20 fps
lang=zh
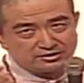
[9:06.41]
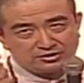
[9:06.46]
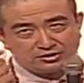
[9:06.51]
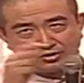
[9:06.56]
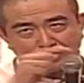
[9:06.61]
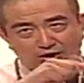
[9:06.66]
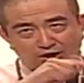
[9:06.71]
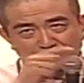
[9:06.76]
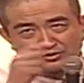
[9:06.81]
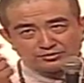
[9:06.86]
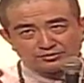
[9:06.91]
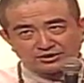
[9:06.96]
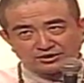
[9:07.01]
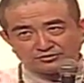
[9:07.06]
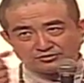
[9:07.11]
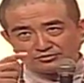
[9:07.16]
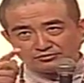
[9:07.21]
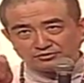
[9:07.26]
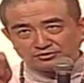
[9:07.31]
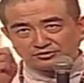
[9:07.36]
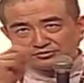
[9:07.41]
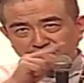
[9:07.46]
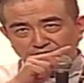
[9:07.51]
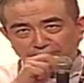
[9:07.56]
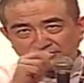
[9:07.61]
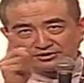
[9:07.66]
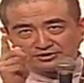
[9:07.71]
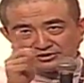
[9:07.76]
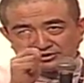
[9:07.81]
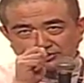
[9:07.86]
话语当中，都
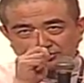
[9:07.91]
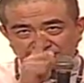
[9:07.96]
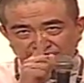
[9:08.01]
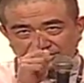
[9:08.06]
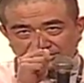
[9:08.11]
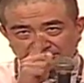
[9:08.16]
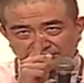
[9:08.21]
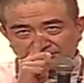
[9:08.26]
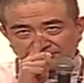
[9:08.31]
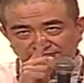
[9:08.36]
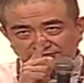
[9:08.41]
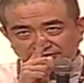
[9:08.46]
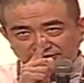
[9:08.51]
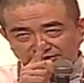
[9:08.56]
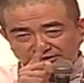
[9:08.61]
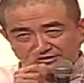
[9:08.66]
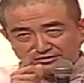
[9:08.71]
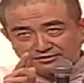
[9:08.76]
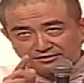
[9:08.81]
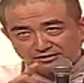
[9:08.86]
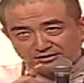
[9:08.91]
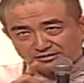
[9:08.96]
有一个形的问题。